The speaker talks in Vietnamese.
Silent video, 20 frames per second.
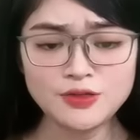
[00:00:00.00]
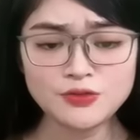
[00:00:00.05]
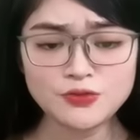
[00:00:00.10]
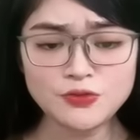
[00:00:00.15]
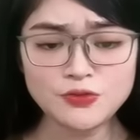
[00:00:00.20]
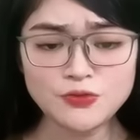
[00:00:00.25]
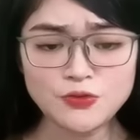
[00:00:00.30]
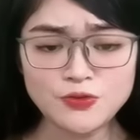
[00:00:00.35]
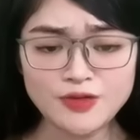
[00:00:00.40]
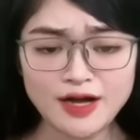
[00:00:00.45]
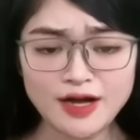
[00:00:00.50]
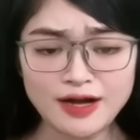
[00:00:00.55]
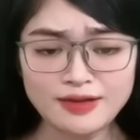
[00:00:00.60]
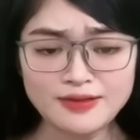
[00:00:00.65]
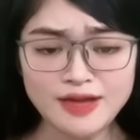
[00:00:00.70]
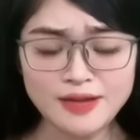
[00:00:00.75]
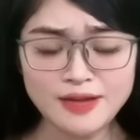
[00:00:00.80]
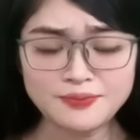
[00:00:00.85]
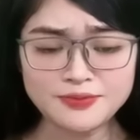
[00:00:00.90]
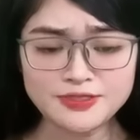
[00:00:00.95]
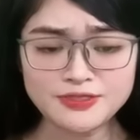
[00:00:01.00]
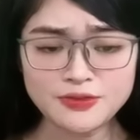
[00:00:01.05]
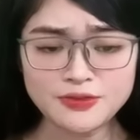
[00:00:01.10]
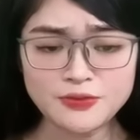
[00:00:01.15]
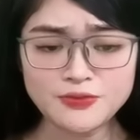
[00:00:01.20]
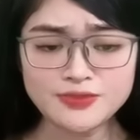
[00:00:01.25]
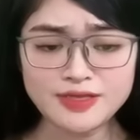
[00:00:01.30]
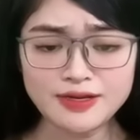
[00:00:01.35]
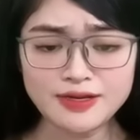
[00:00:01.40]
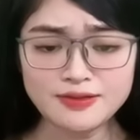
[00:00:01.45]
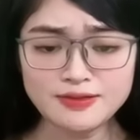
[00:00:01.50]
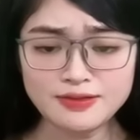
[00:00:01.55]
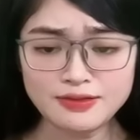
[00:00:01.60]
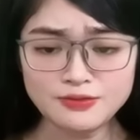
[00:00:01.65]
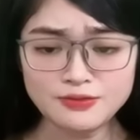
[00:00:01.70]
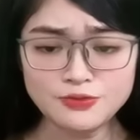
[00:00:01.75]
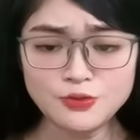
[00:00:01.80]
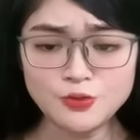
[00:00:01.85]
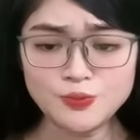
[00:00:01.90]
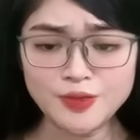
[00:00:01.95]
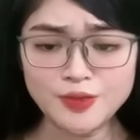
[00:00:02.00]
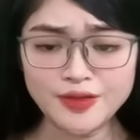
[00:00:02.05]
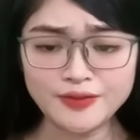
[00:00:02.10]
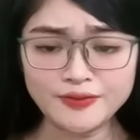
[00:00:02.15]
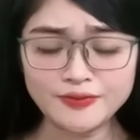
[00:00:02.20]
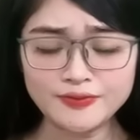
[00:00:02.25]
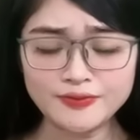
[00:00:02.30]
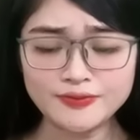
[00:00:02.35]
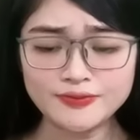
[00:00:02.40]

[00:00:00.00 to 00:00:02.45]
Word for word: Tôi cố gắng làm xấu danh tiếng của mình.